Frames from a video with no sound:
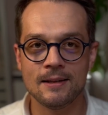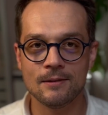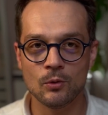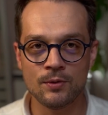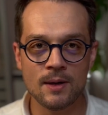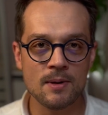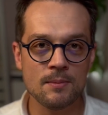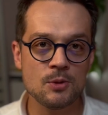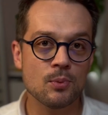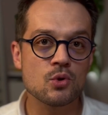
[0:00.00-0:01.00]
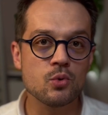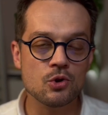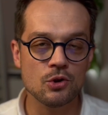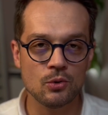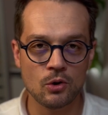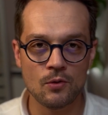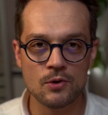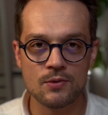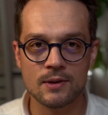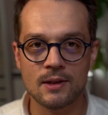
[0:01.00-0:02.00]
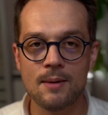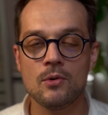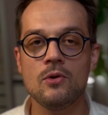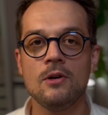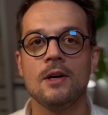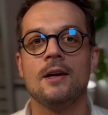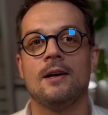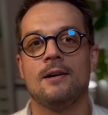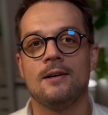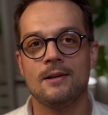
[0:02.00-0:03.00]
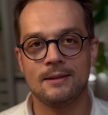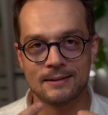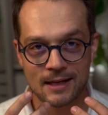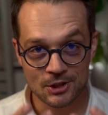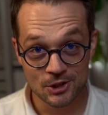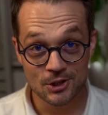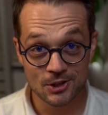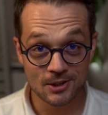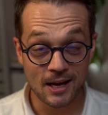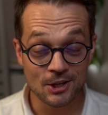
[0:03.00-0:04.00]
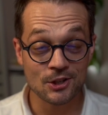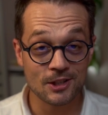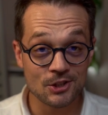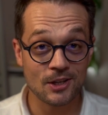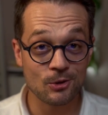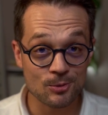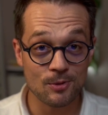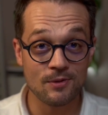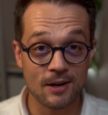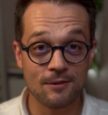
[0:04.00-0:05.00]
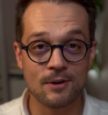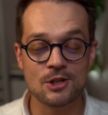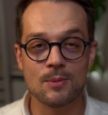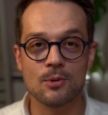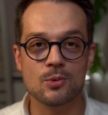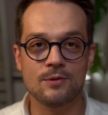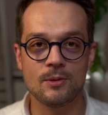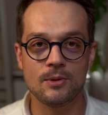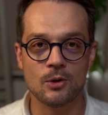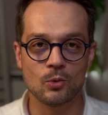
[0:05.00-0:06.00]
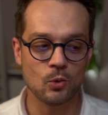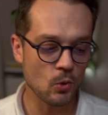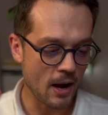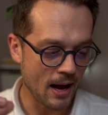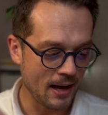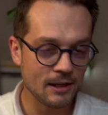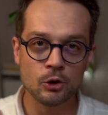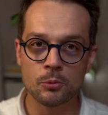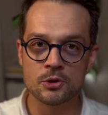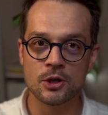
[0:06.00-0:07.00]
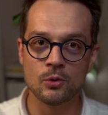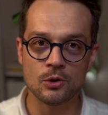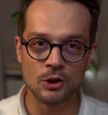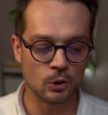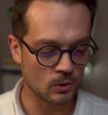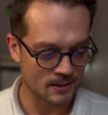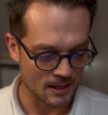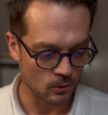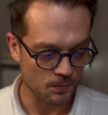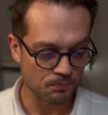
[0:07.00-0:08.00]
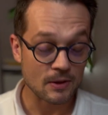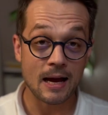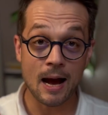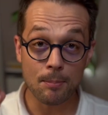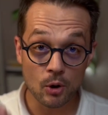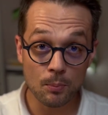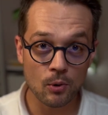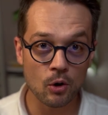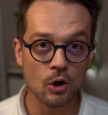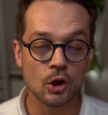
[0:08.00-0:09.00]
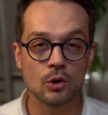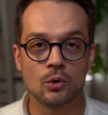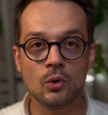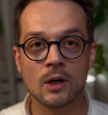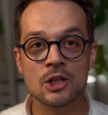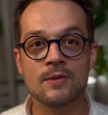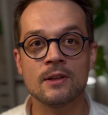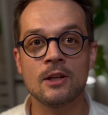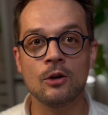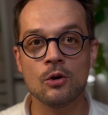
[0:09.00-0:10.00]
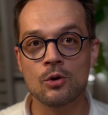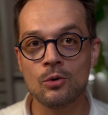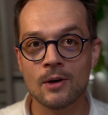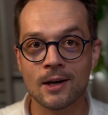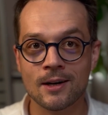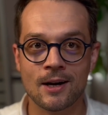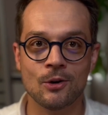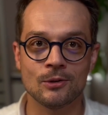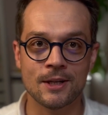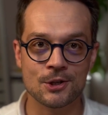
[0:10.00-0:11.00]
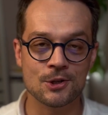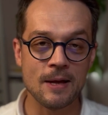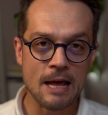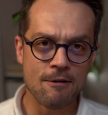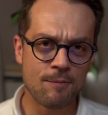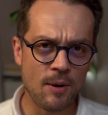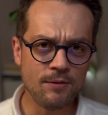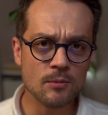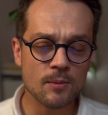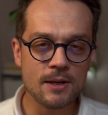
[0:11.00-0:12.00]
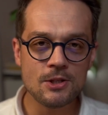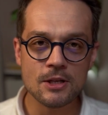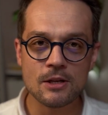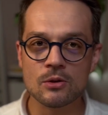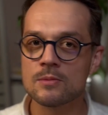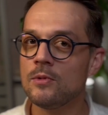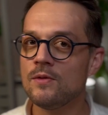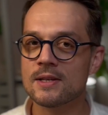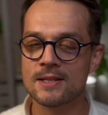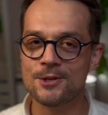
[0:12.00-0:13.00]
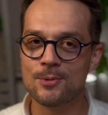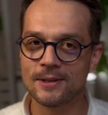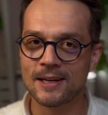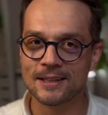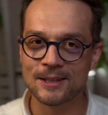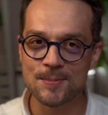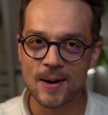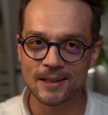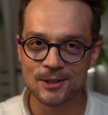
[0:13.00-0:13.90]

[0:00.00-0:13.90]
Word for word: uwielbiam być posłuszny Duchowi Świętemu, także, także też ta rozmowa właśnie poszła w tym kierunku, ale do brzegu i do celu. A propos Ducha Świętego Ruach Hakodesz. W pewnym momencie rozmowa zeszła na tematy